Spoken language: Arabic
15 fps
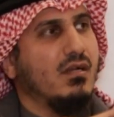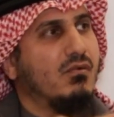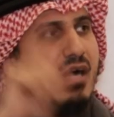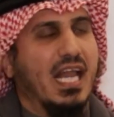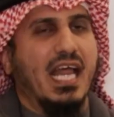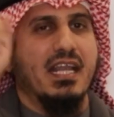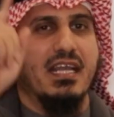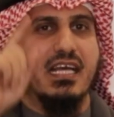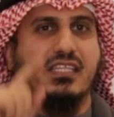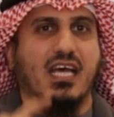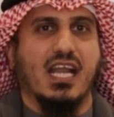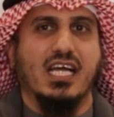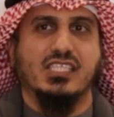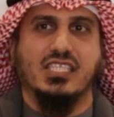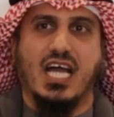ولن
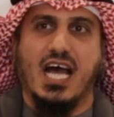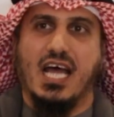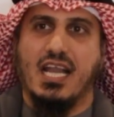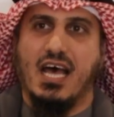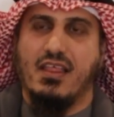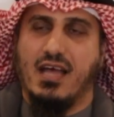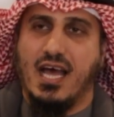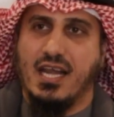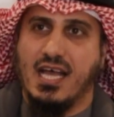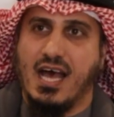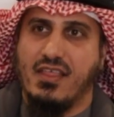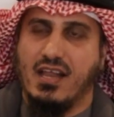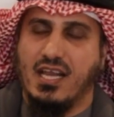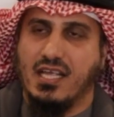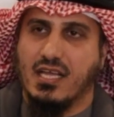نتراجع عن, عن
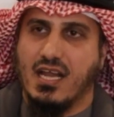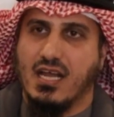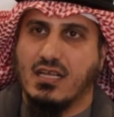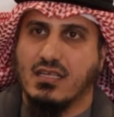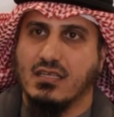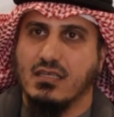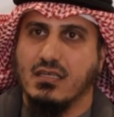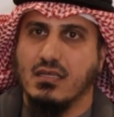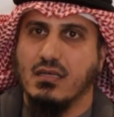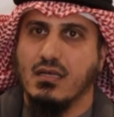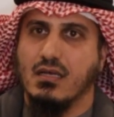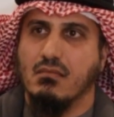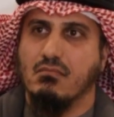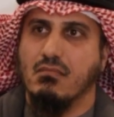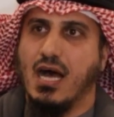هذا الحراك
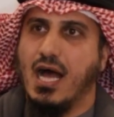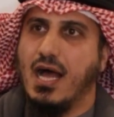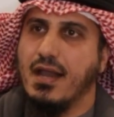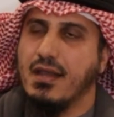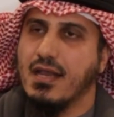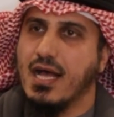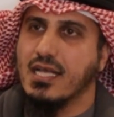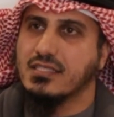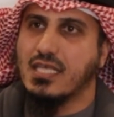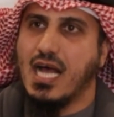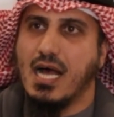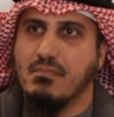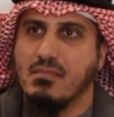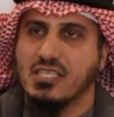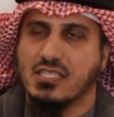ما حنا
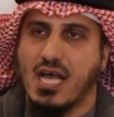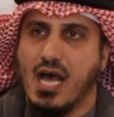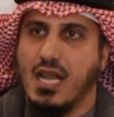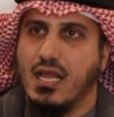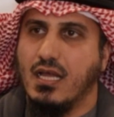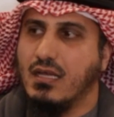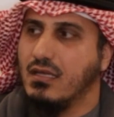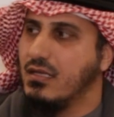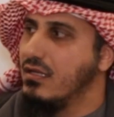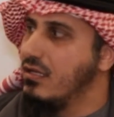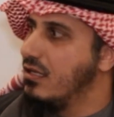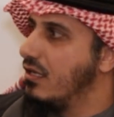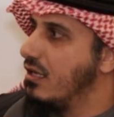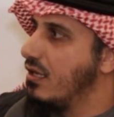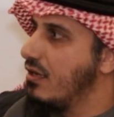أصحاب مصالح
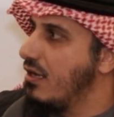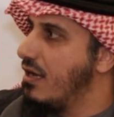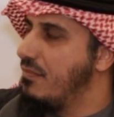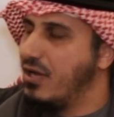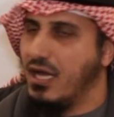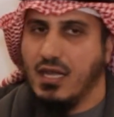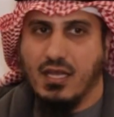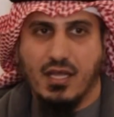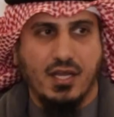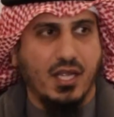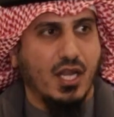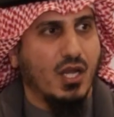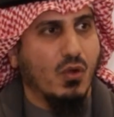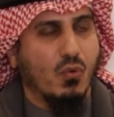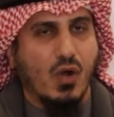الربع اللي هني
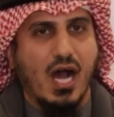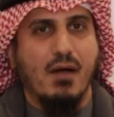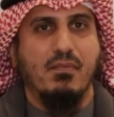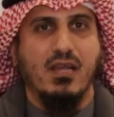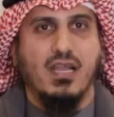النواب